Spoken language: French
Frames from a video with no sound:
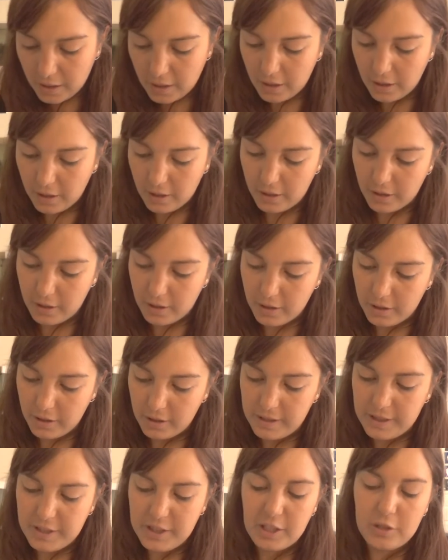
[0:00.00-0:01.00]
euh,
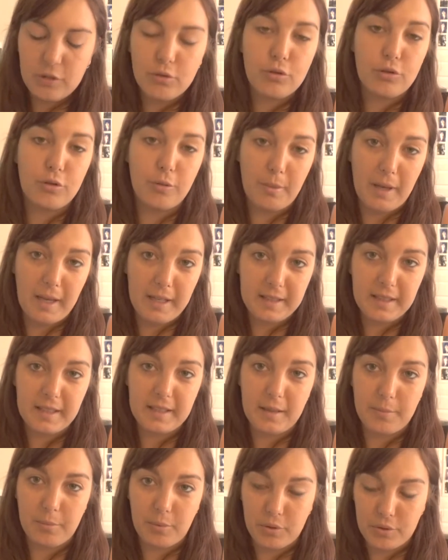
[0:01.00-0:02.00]
L'hygiène du sommeil est très
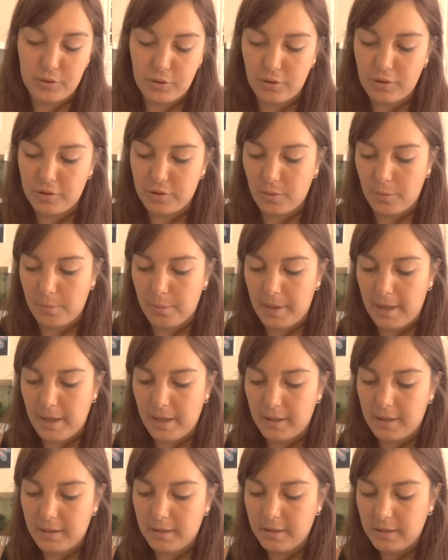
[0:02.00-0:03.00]
important, ils en
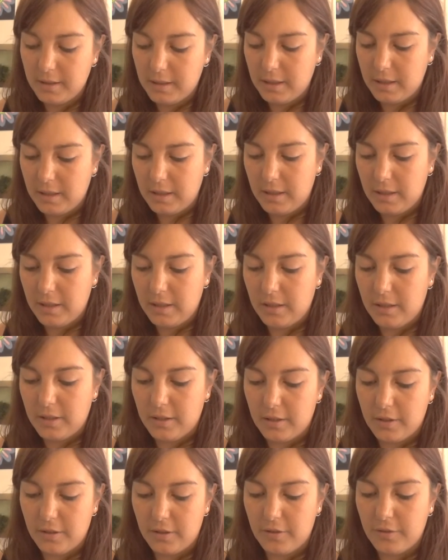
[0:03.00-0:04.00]
parlent.
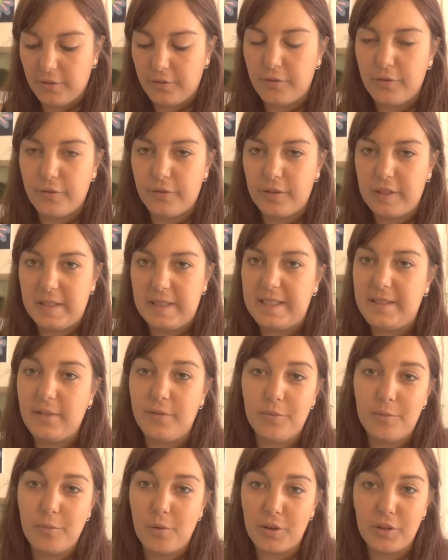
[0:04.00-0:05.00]
Euh, si
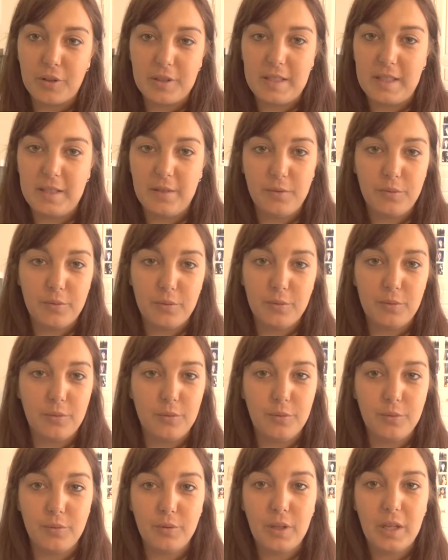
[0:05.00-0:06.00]
vous, si
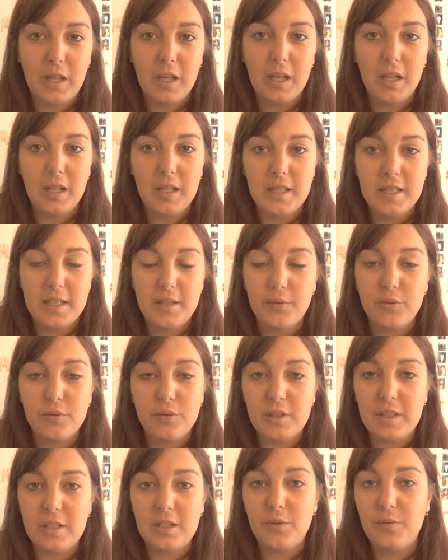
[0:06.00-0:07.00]
vous, vous,
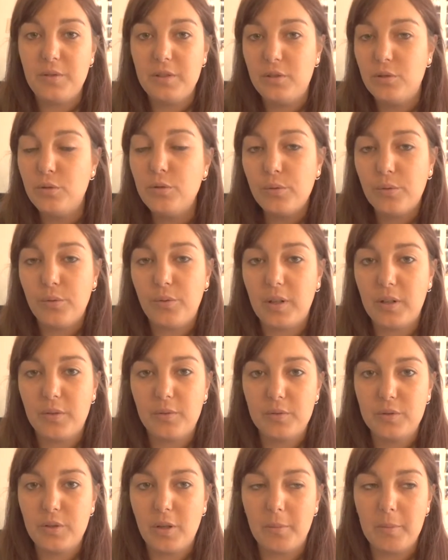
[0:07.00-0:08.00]
il suffit d'une fois que
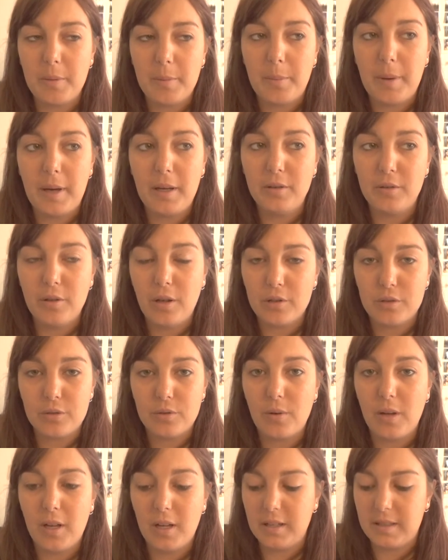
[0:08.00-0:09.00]
vous dormez pas un
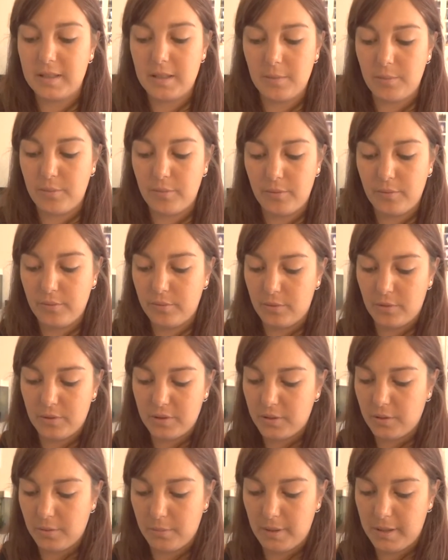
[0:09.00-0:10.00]
soir et ça peut vous
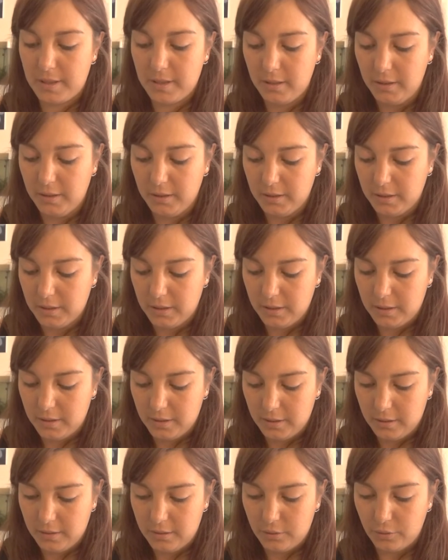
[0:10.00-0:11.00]
lancer en manie.
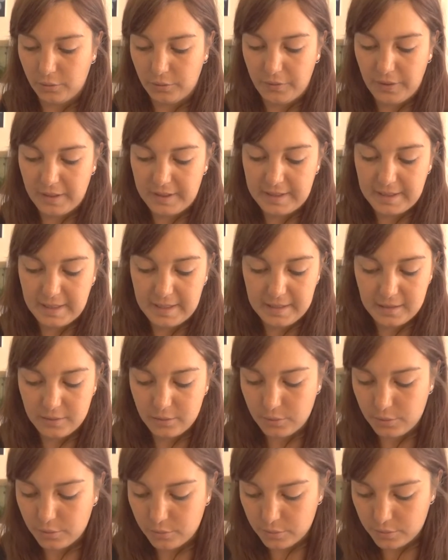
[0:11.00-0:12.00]
Donc vous faites très
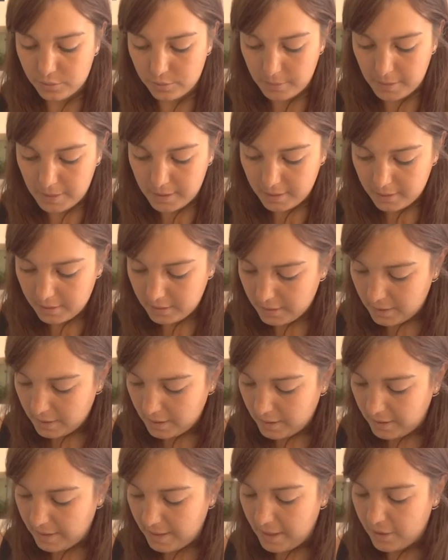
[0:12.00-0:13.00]
attention au sommeil.
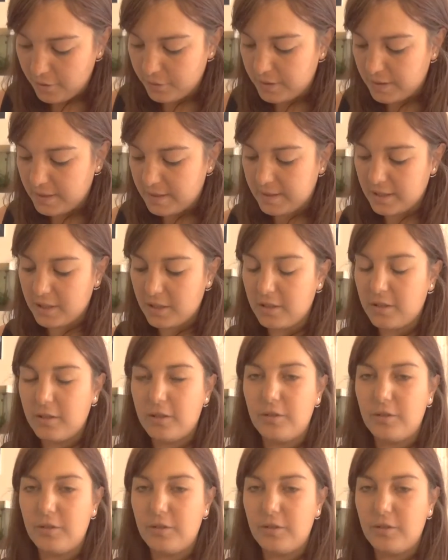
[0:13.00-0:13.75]
Là le dessin